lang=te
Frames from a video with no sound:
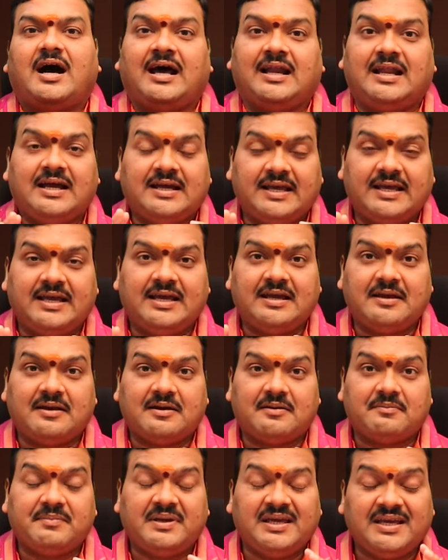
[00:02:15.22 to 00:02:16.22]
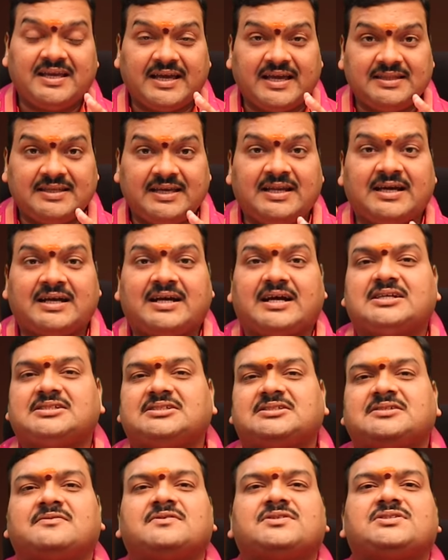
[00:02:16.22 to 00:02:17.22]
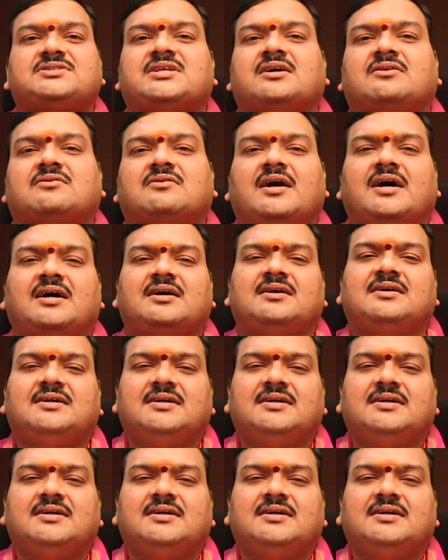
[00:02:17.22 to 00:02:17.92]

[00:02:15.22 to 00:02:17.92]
అలాగే మీకేదైనా కష్టం వస్తే కూడా